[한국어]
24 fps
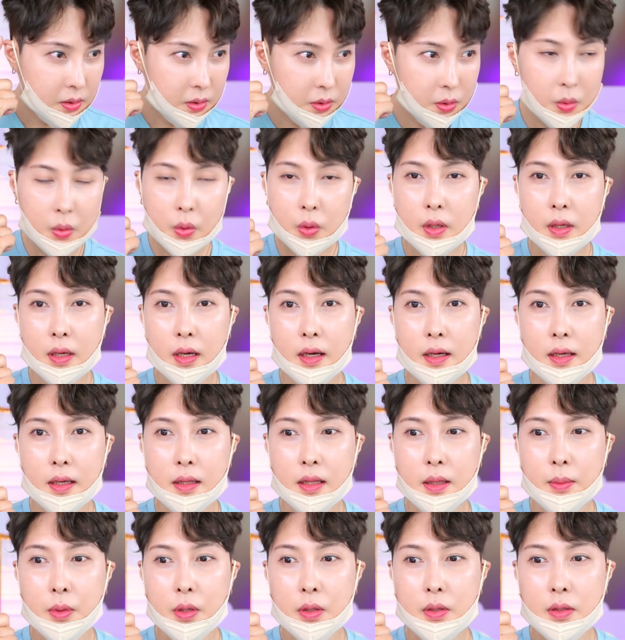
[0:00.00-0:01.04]
이렇게 하게
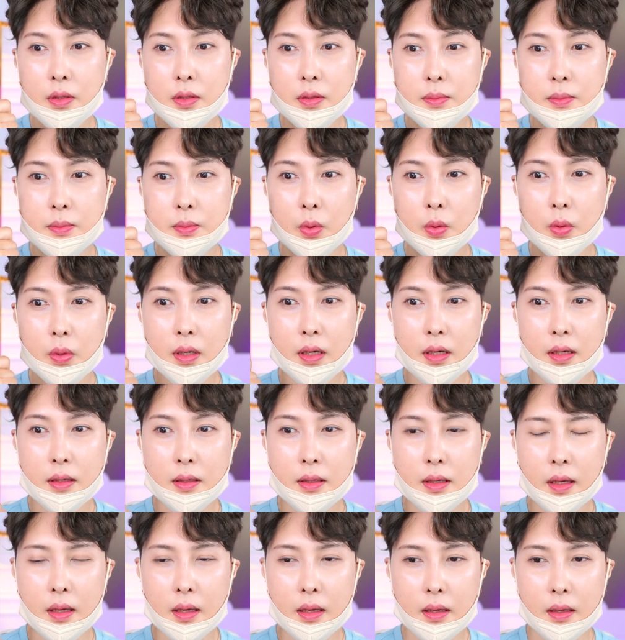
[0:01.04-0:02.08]
되면은 뭔가
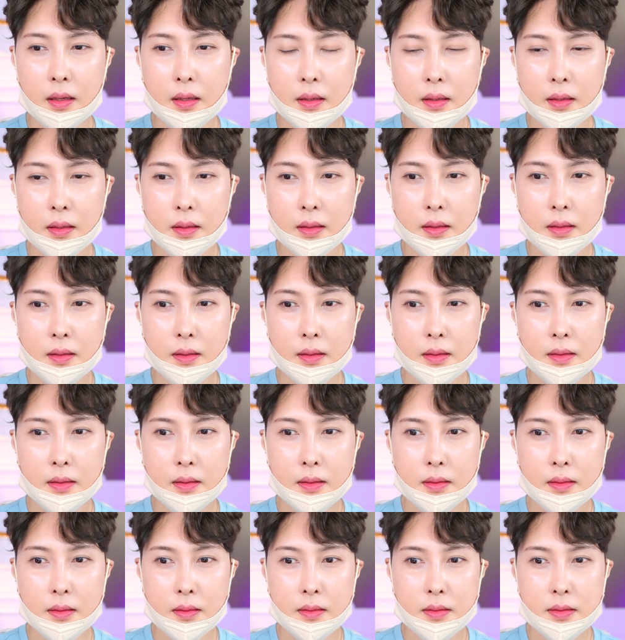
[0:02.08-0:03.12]
이렇게
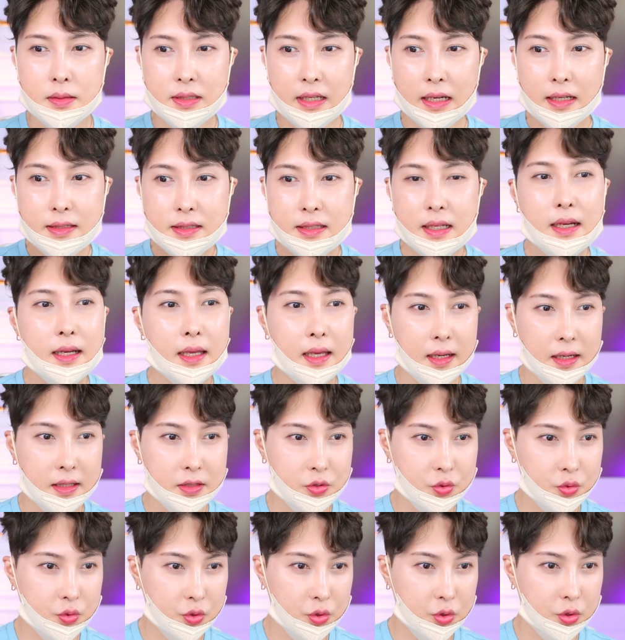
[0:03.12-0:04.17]
짱짱해
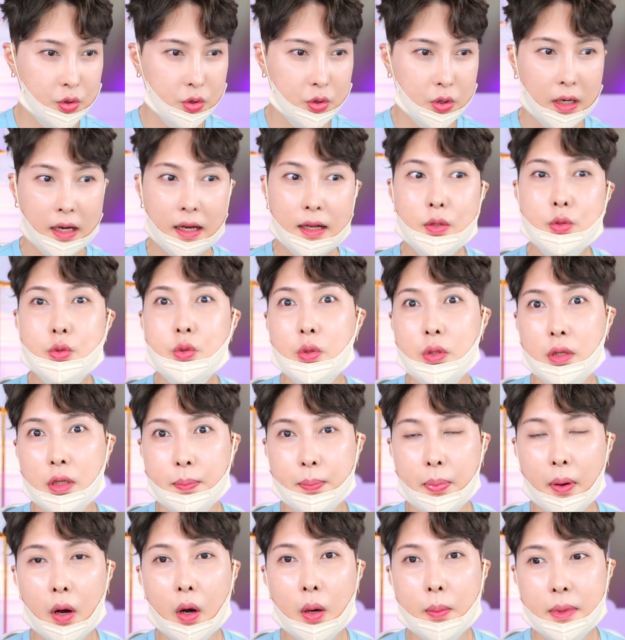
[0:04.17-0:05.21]
가지고 하루 종일
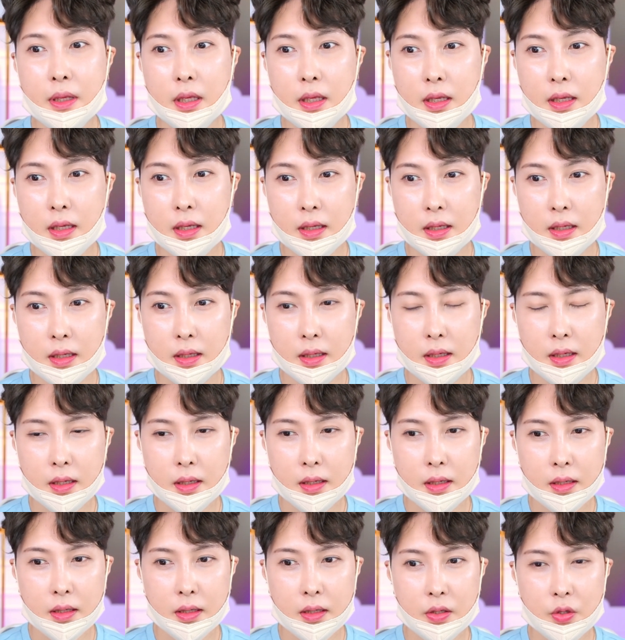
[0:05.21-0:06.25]
펌이
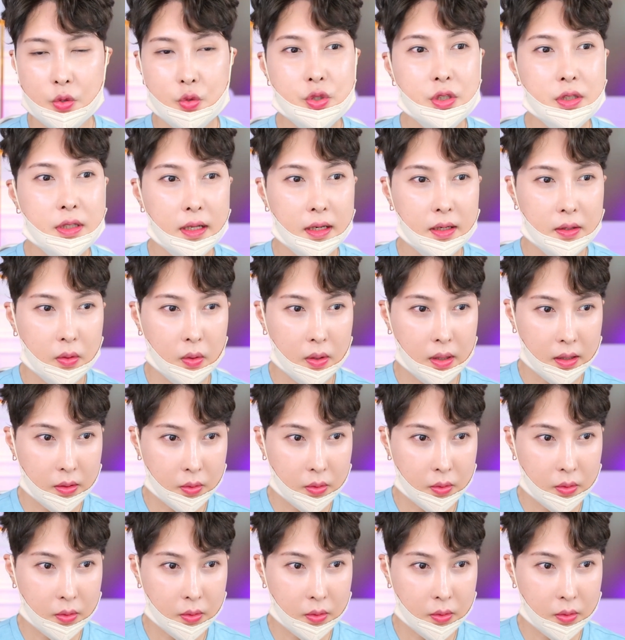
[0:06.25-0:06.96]
유지될 것